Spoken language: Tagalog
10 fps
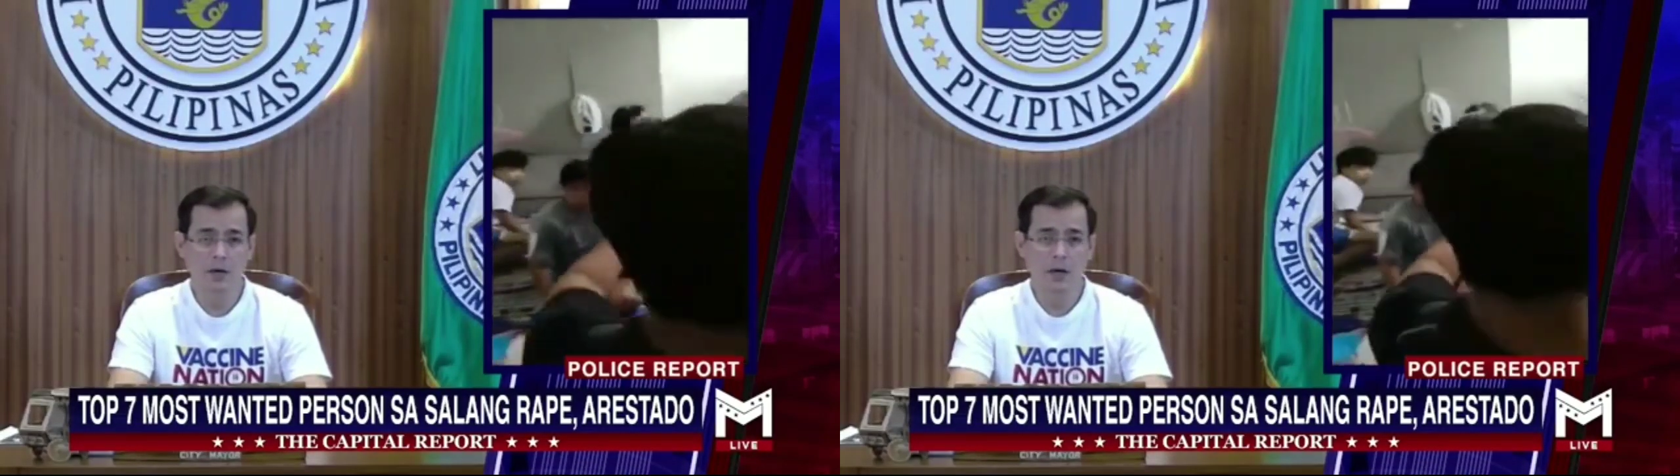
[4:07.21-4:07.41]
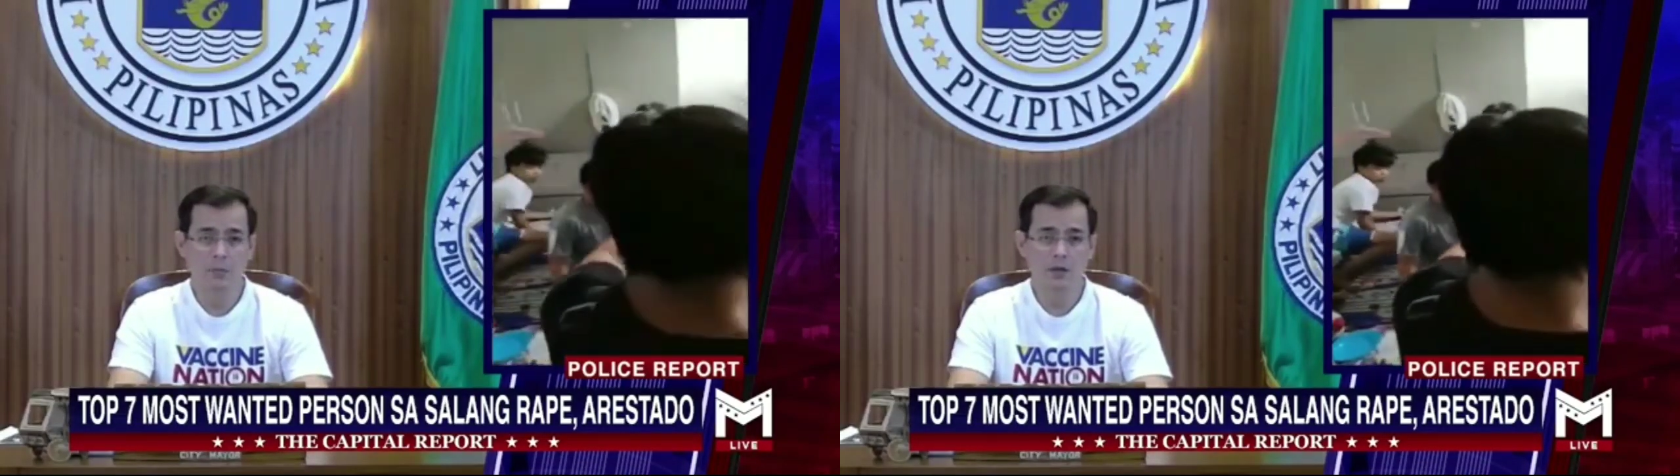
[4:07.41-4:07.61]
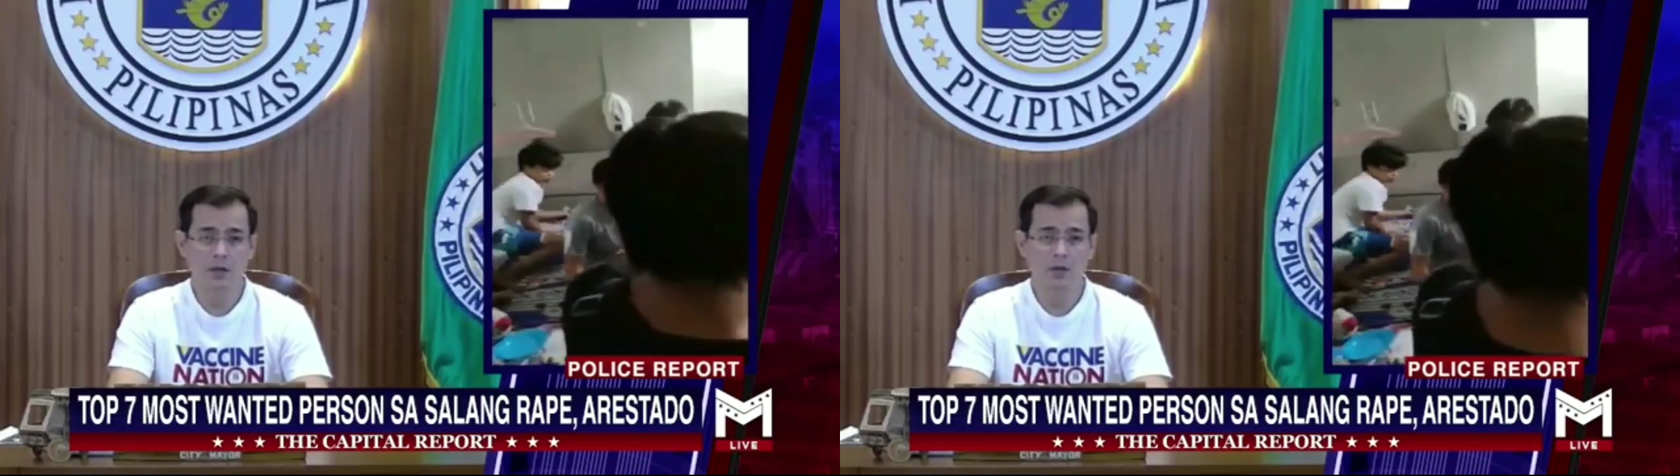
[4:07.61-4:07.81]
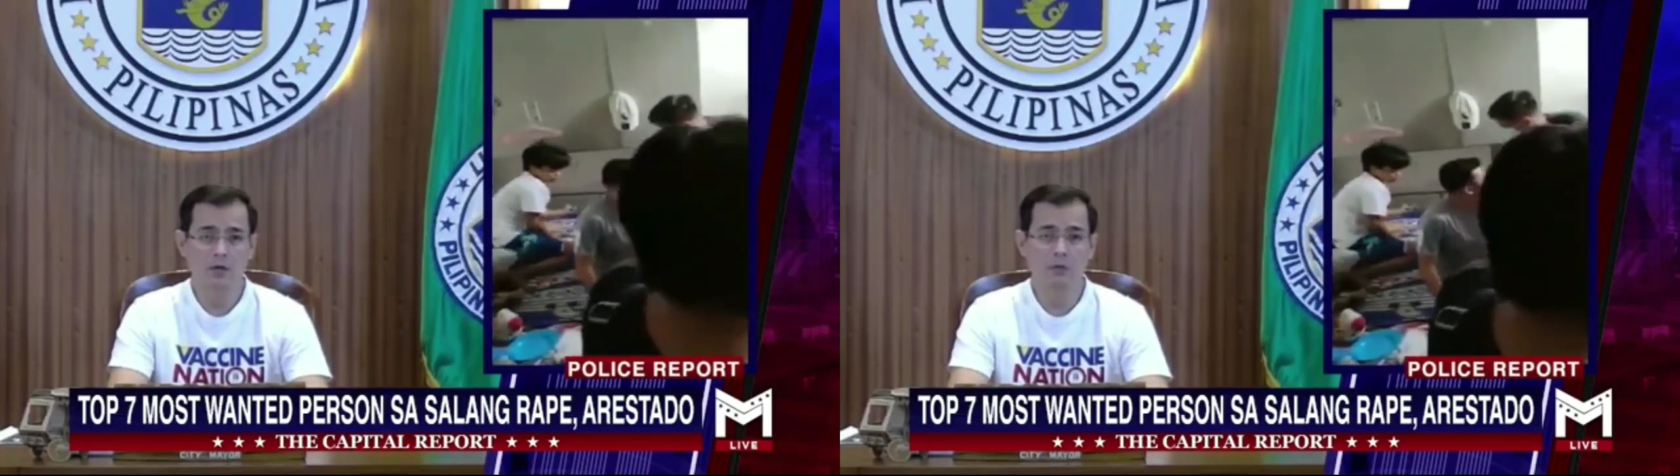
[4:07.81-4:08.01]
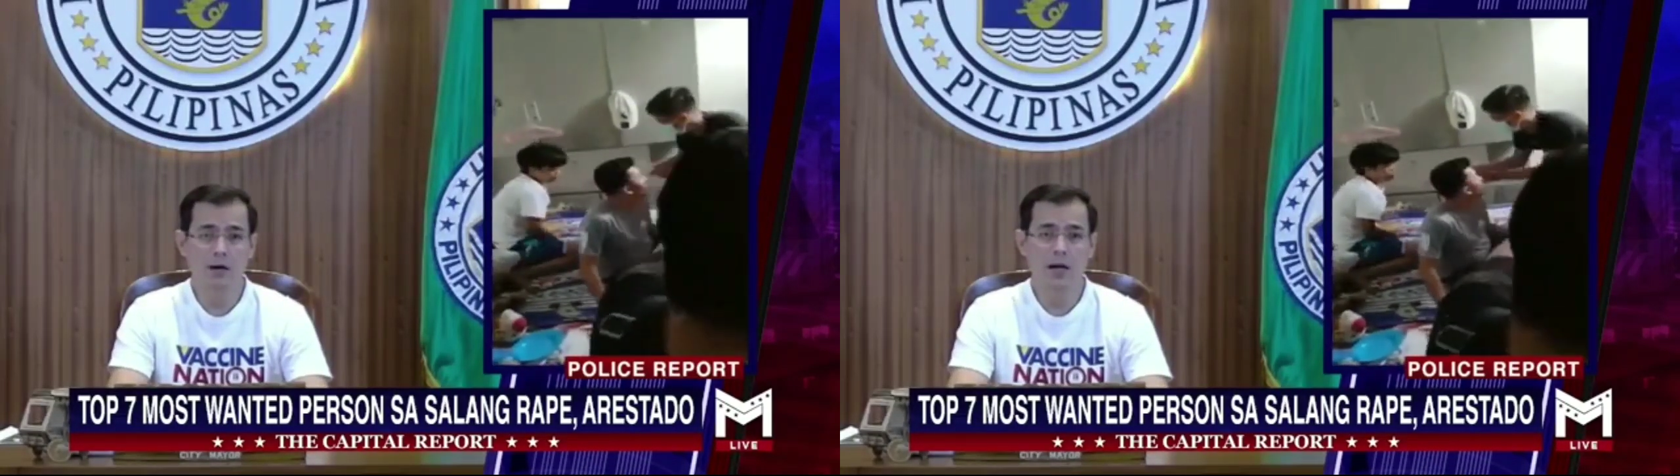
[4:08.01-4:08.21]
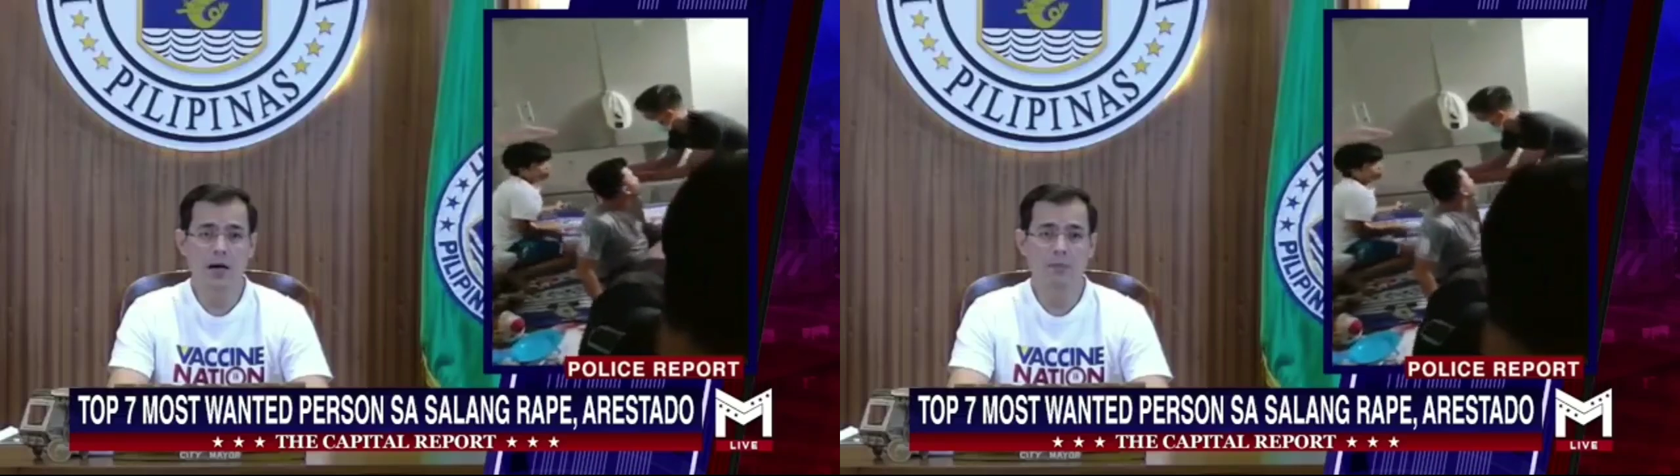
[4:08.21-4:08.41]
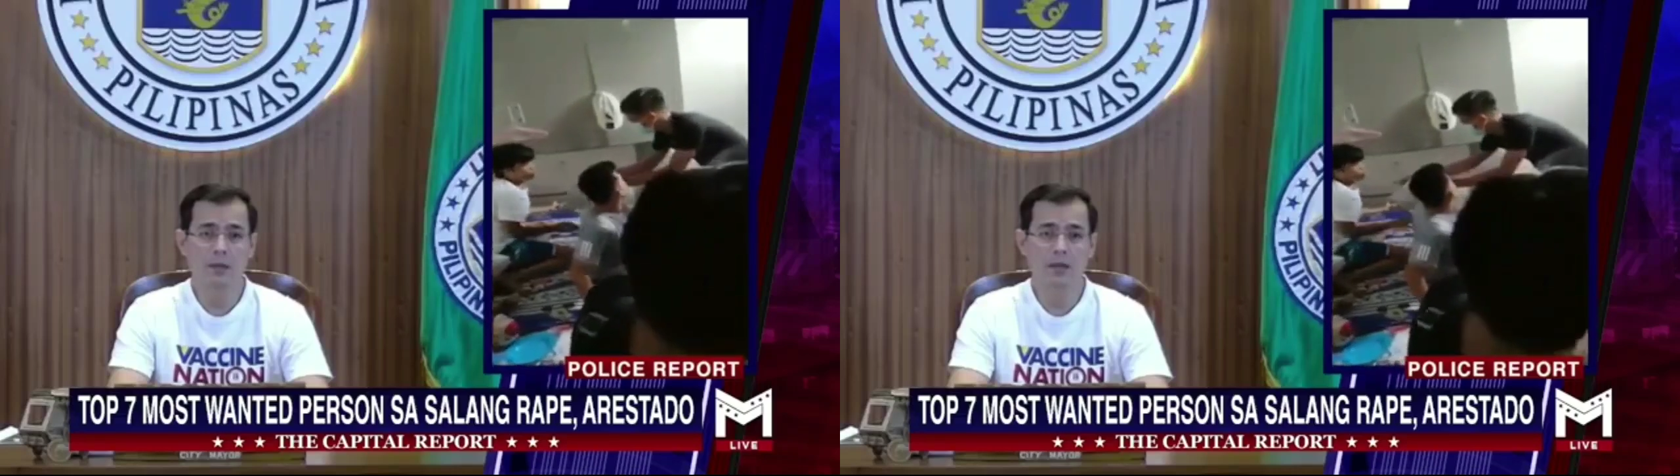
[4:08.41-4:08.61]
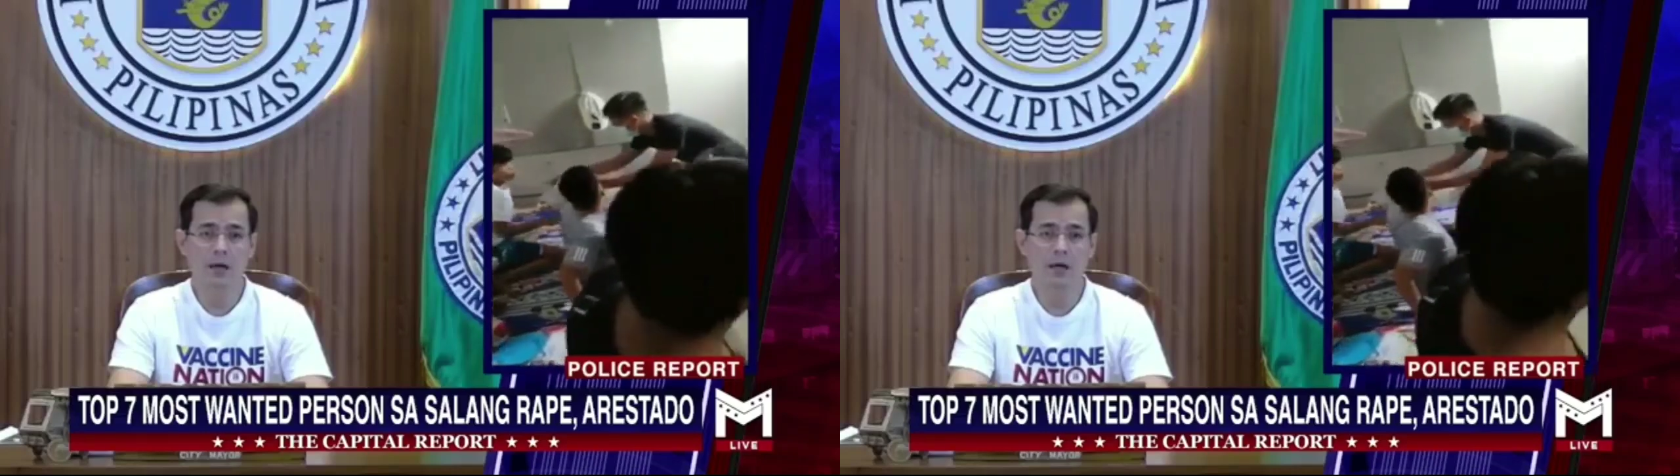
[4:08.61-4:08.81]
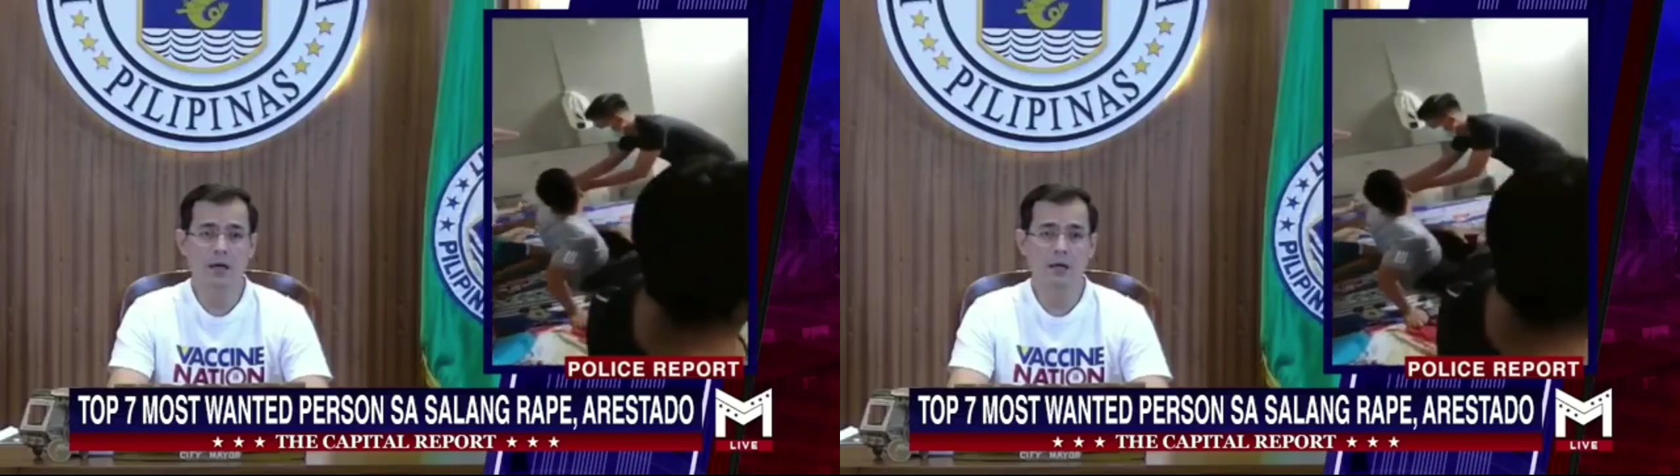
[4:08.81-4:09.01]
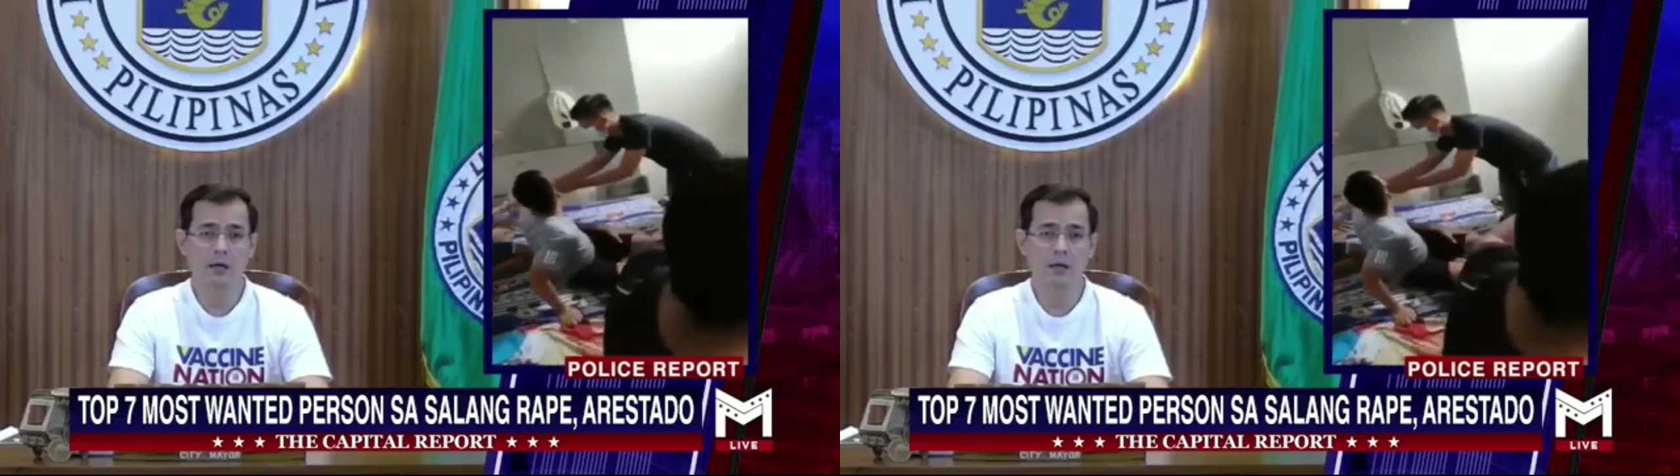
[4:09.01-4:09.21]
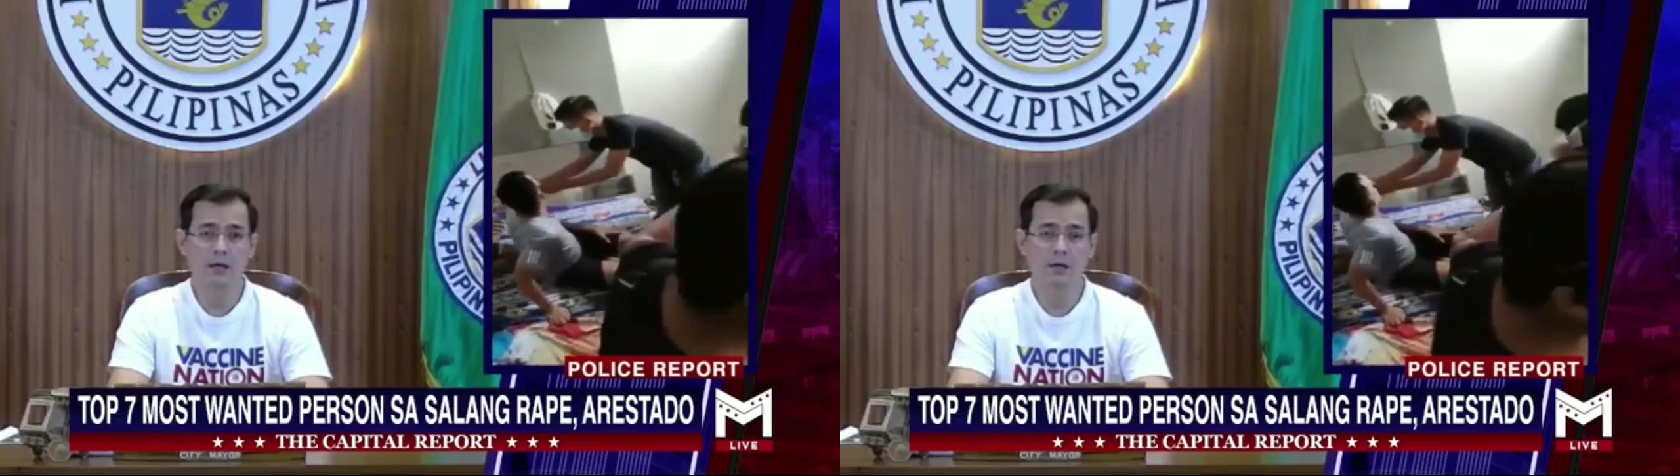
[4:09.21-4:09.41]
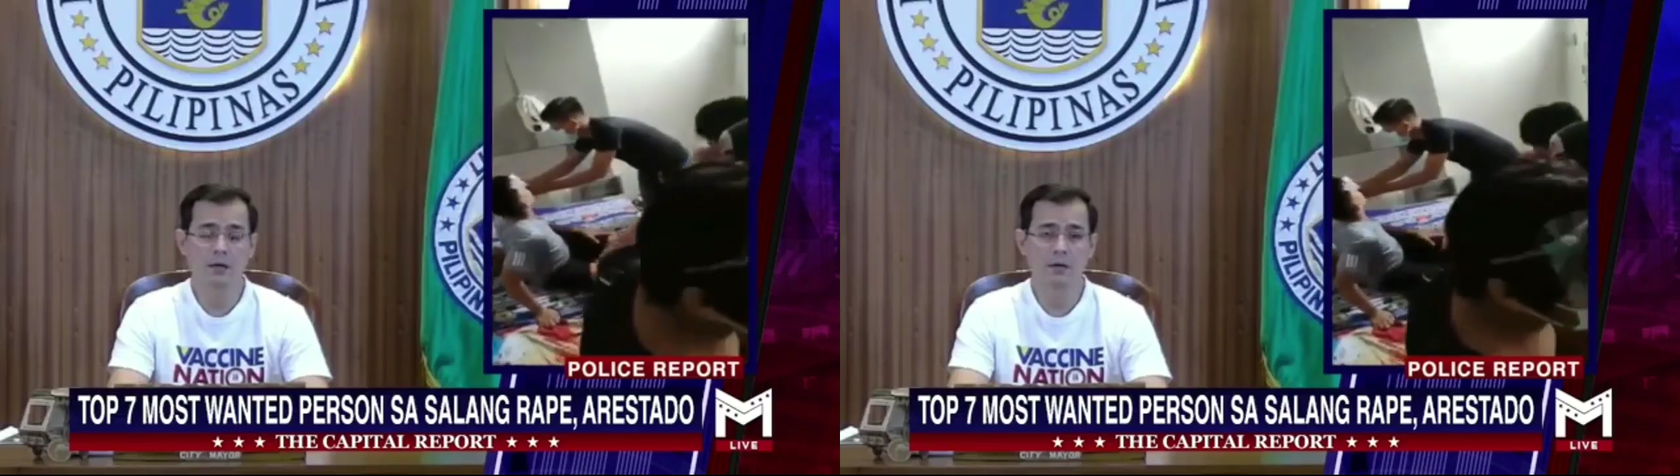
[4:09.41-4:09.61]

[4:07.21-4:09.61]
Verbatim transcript: Eh, may ano, lumalaban talaga eh. No.